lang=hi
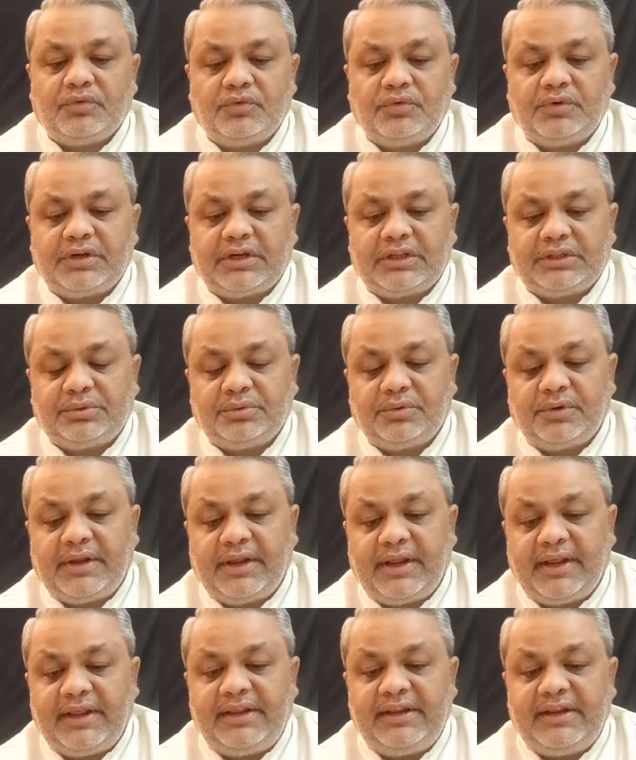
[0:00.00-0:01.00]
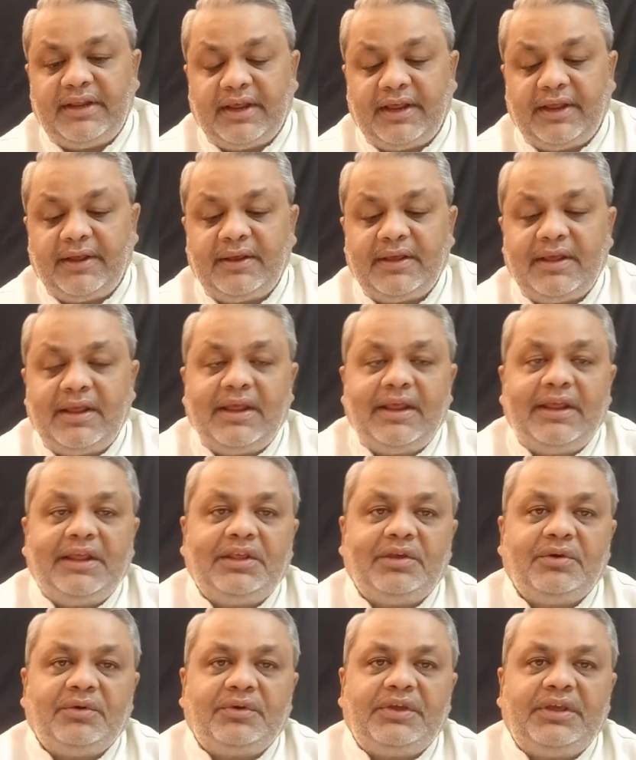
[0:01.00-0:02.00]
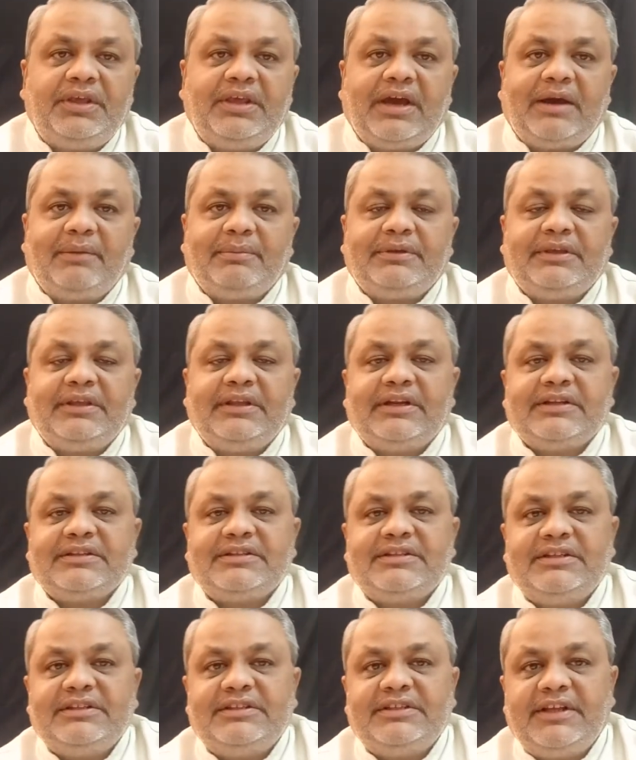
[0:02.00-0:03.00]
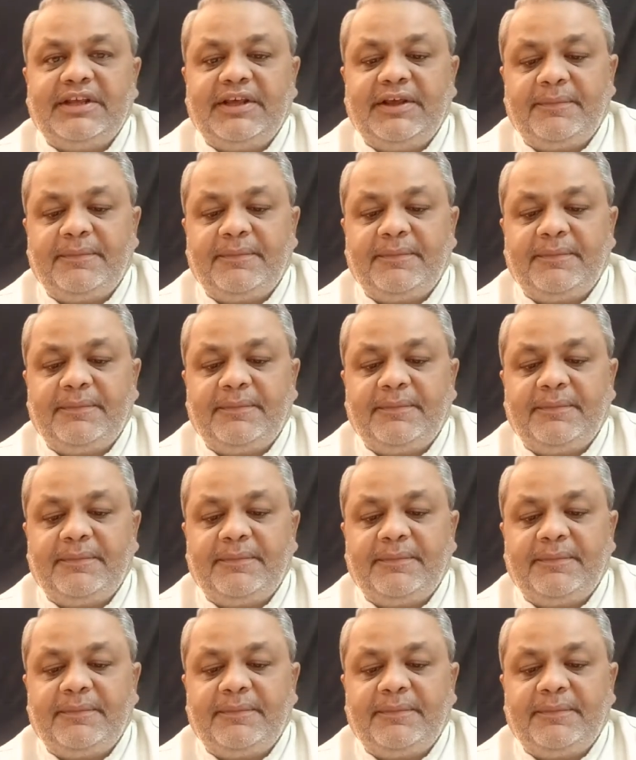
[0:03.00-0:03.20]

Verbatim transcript: उग्र तो है ही है क्योंकि आपकी राशि से